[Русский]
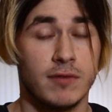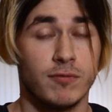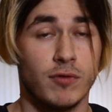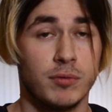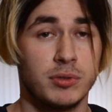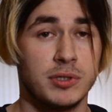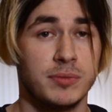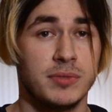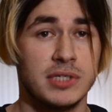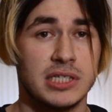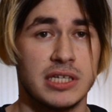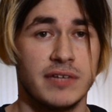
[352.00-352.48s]
В
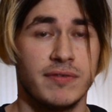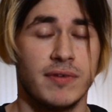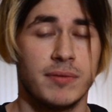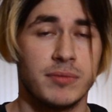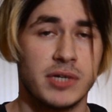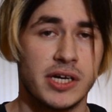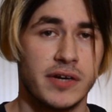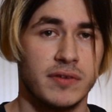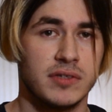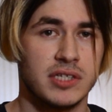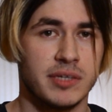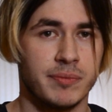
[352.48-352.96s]
общем, если вам
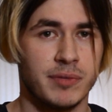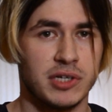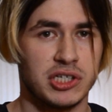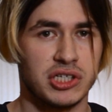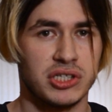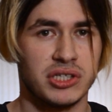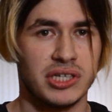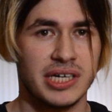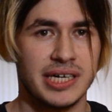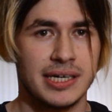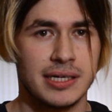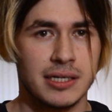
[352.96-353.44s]
нравится
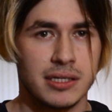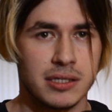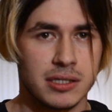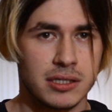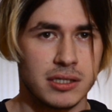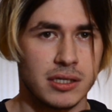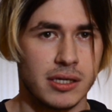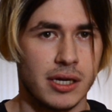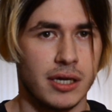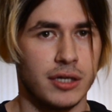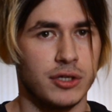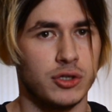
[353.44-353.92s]
Imagine
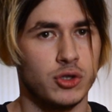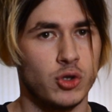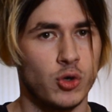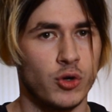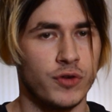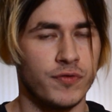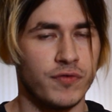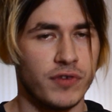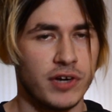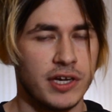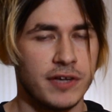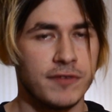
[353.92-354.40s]
Dragons или
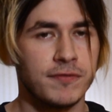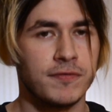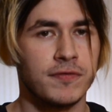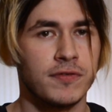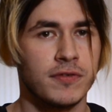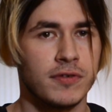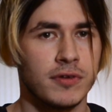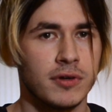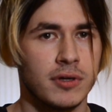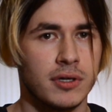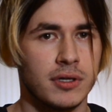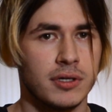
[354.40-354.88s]
Joy Wave,
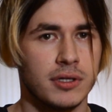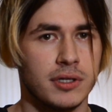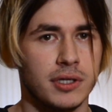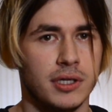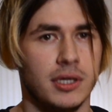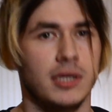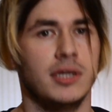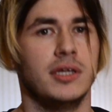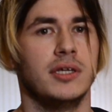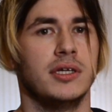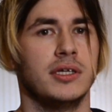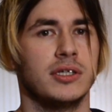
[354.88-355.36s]

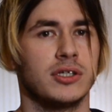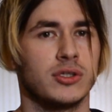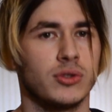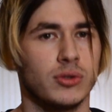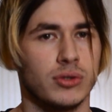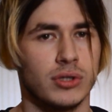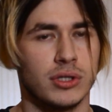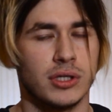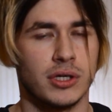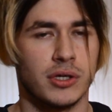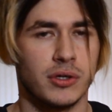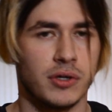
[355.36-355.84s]
или
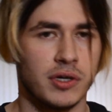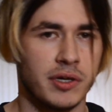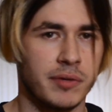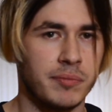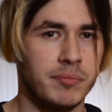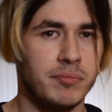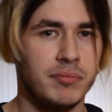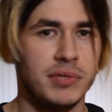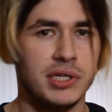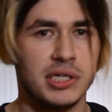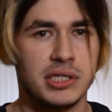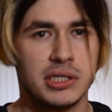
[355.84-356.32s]
что-то такое,
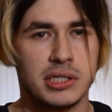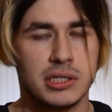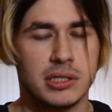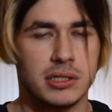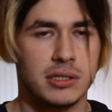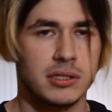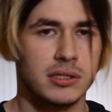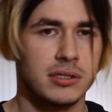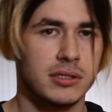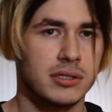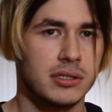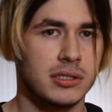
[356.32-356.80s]

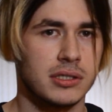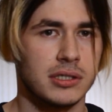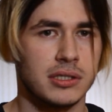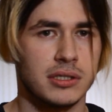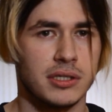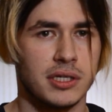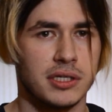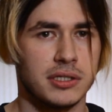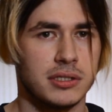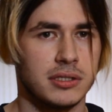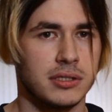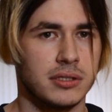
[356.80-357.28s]
микс,
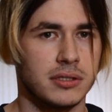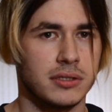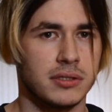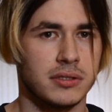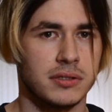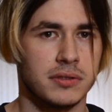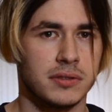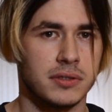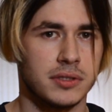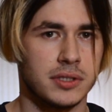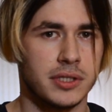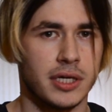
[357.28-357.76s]
знаете,
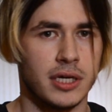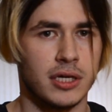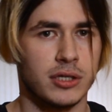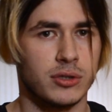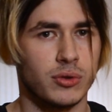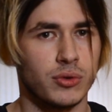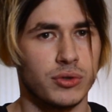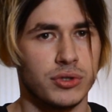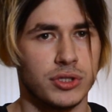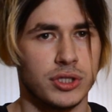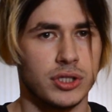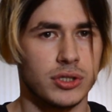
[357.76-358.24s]
э,
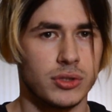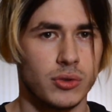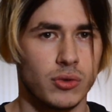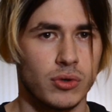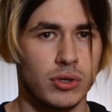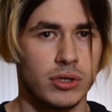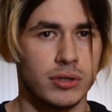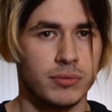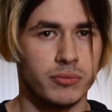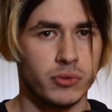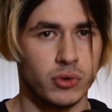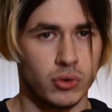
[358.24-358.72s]
электроники с
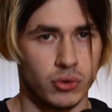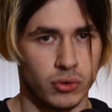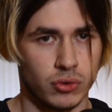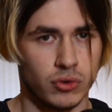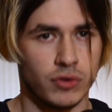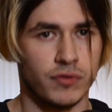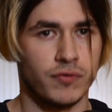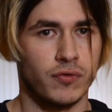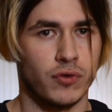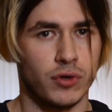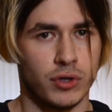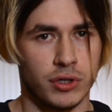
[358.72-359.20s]
роком,
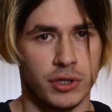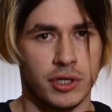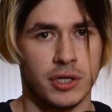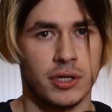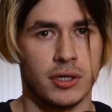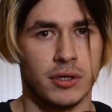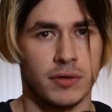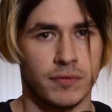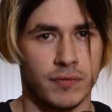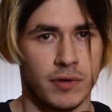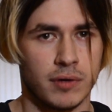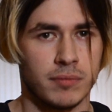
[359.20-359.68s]
то Foreign
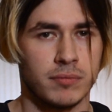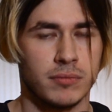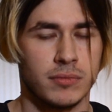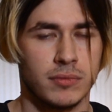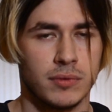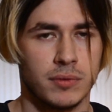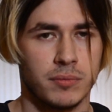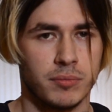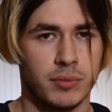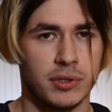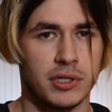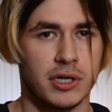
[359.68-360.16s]
Air вам
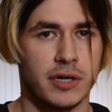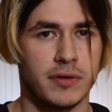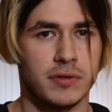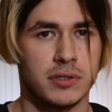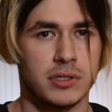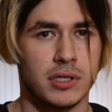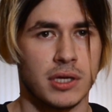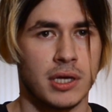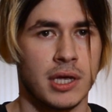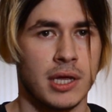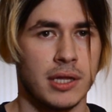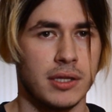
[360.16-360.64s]

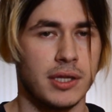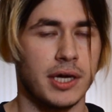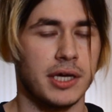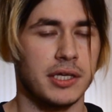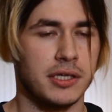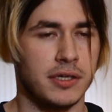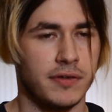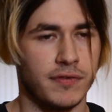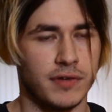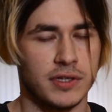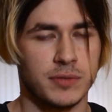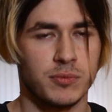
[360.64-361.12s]
понравится. Да,
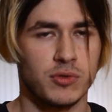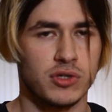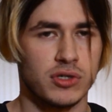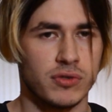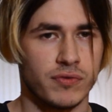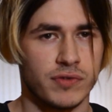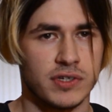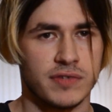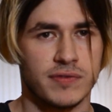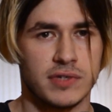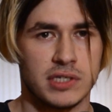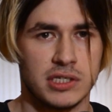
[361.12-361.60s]
и, возможно, у
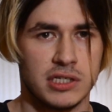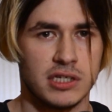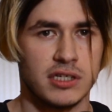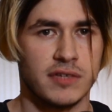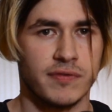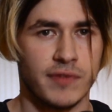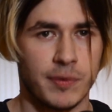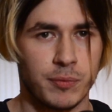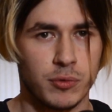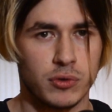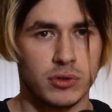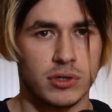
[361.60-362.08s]
вас возникнет
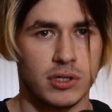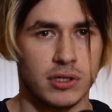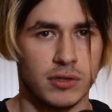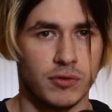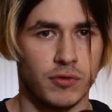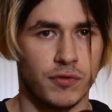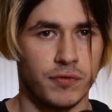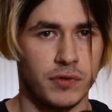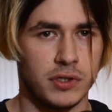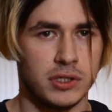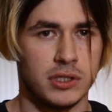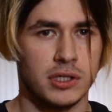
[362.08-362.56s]
вопрос, когда
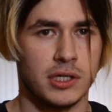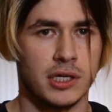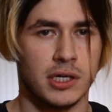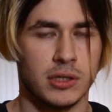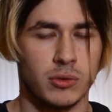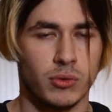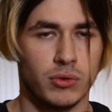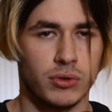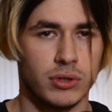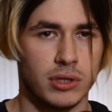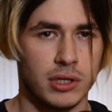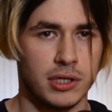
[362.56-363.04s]
вы увидите, как
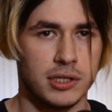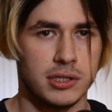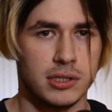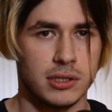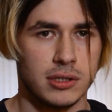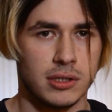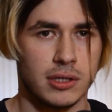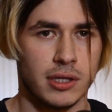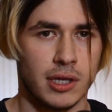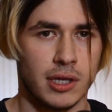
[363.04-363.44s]
долго длится этот